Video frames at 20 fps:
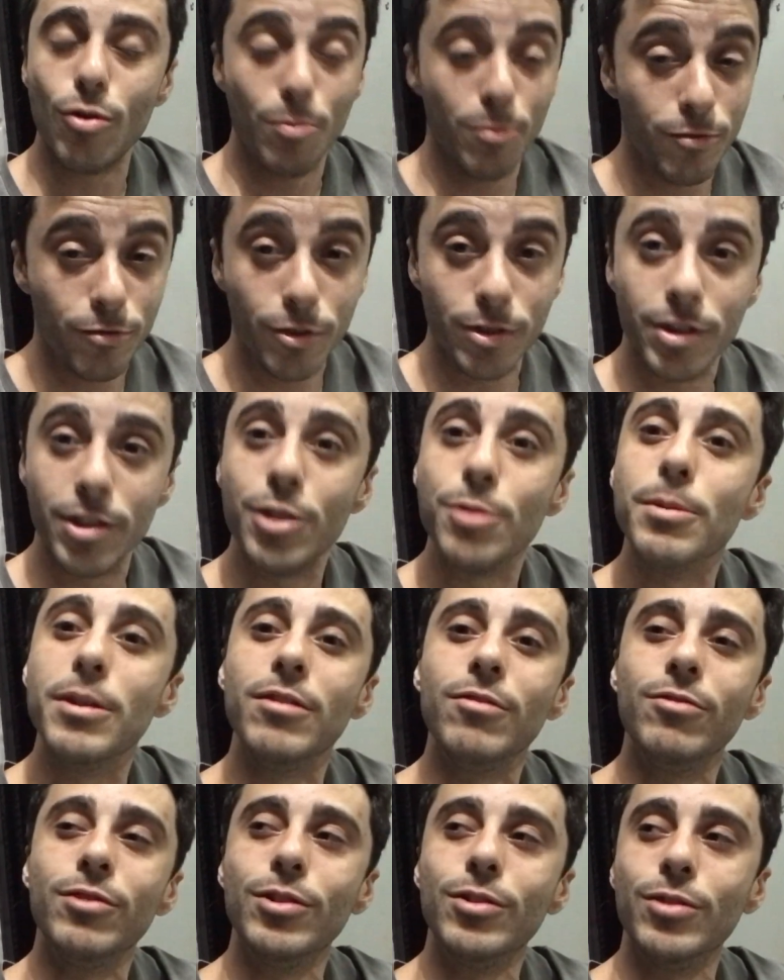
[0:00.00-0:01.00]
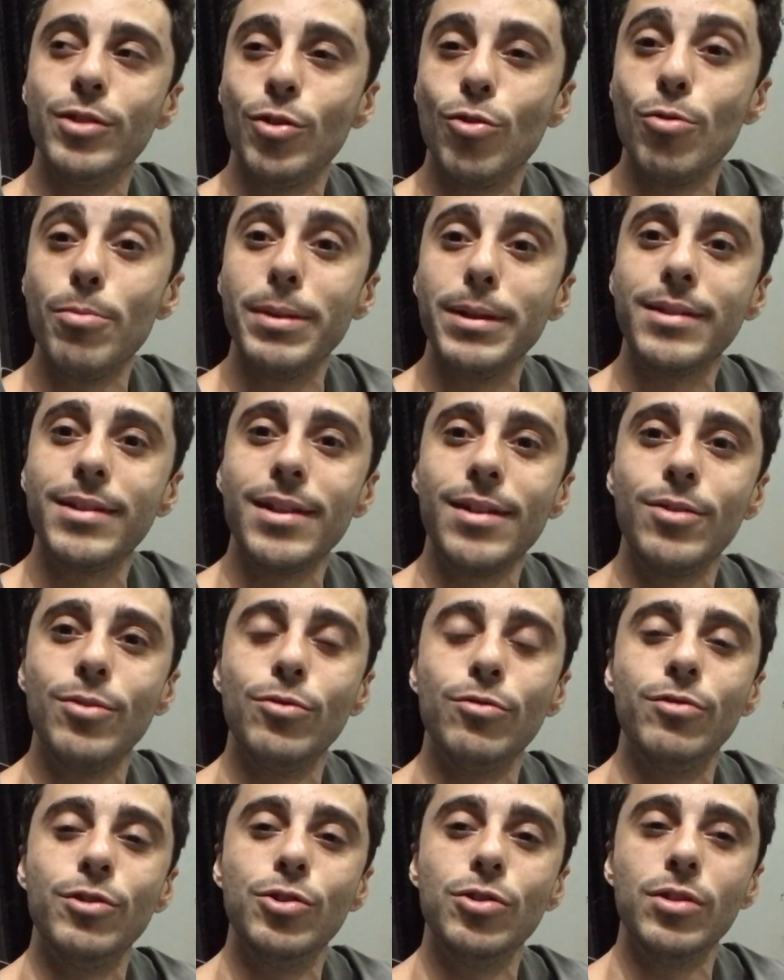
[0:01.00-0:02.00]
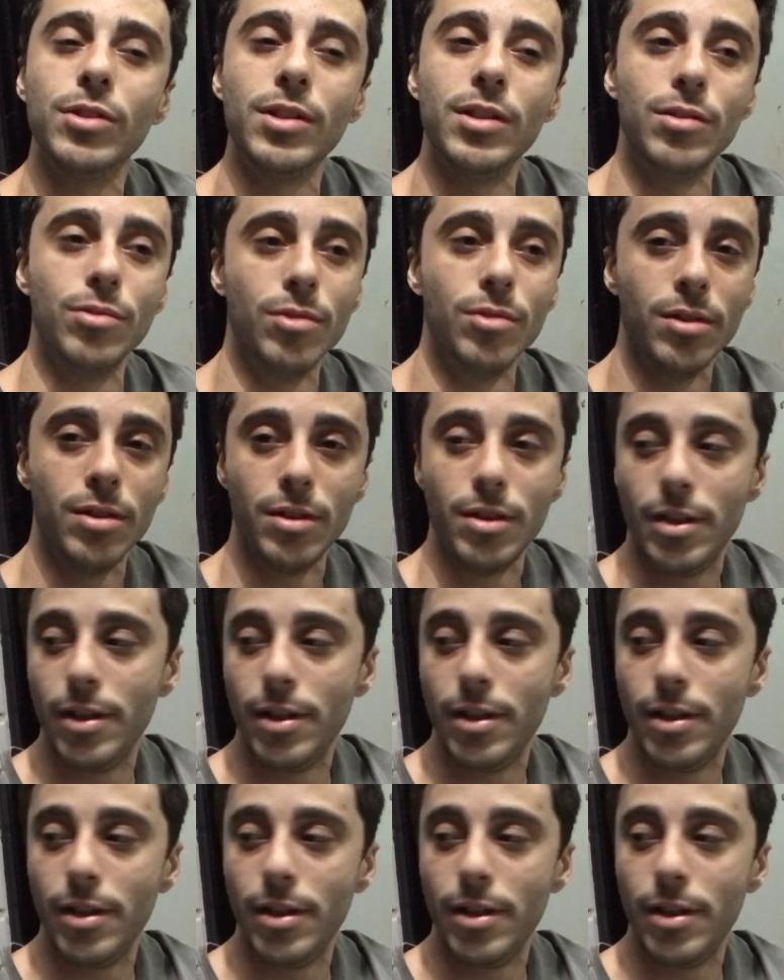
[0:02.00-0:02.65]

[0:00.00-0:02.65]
como vocês bem viram e comentaram no vídeo anterior.